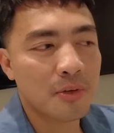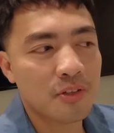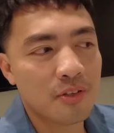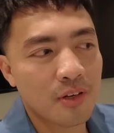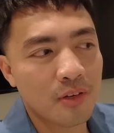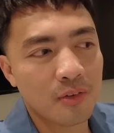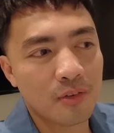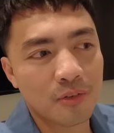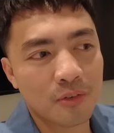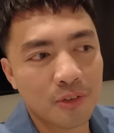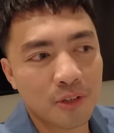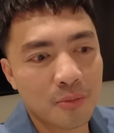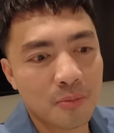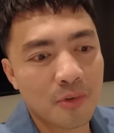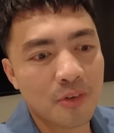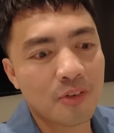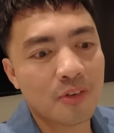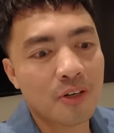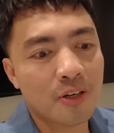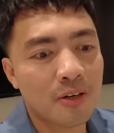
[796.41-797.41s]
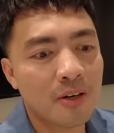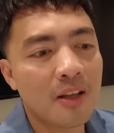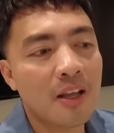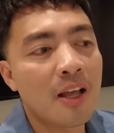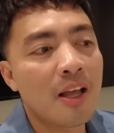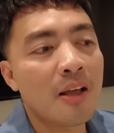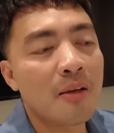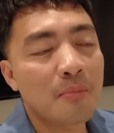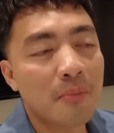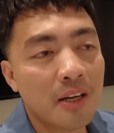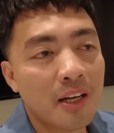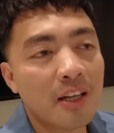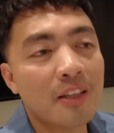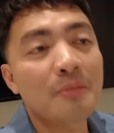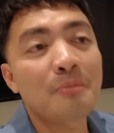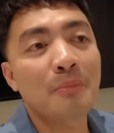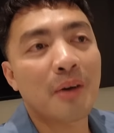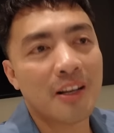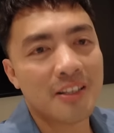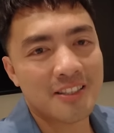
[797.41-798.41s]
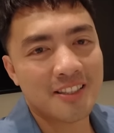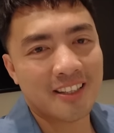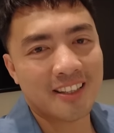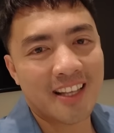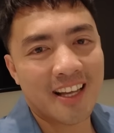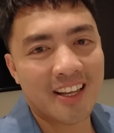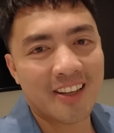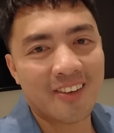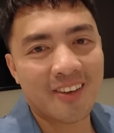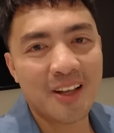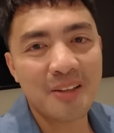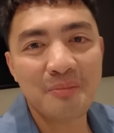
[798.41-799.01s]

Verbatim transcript: medyo nagbagutom ako or mag-unbox na tayo.